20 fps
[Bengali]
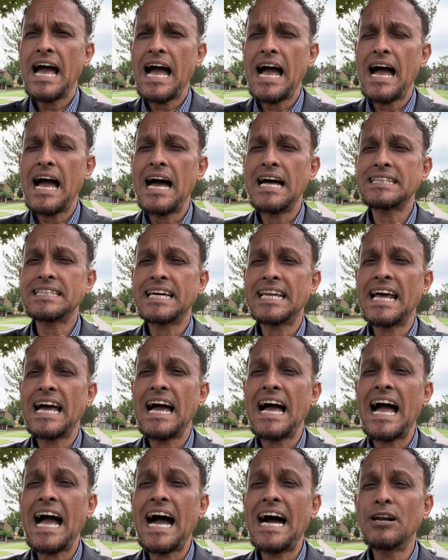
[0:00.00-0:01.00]
আর তারা
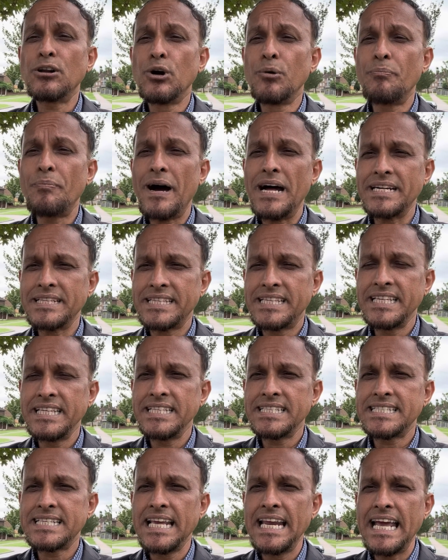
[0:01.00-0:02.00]
আরও প্রার্থী
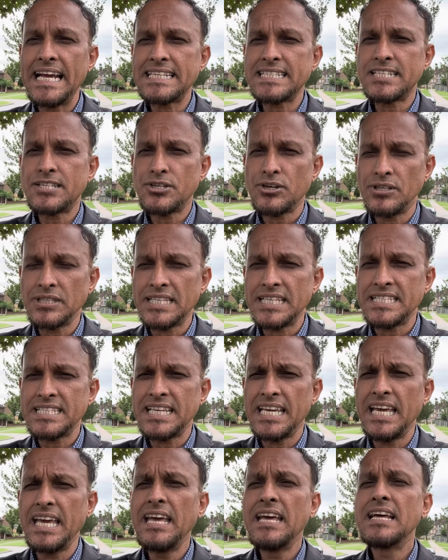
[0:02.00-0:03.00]
সিলেক্ট চলতেছে